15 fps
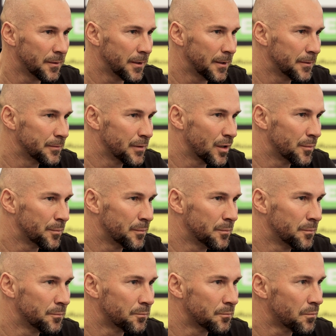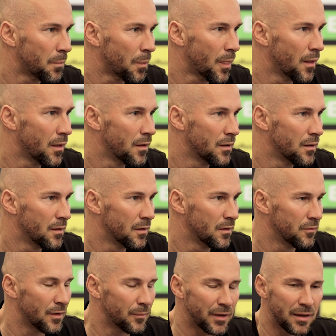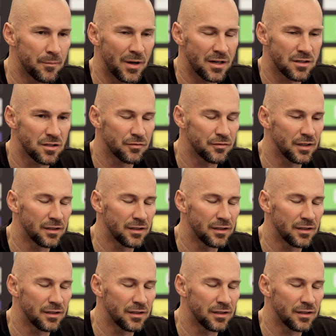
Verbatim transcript: Äh, wir haben wir haben eine Mannschaft,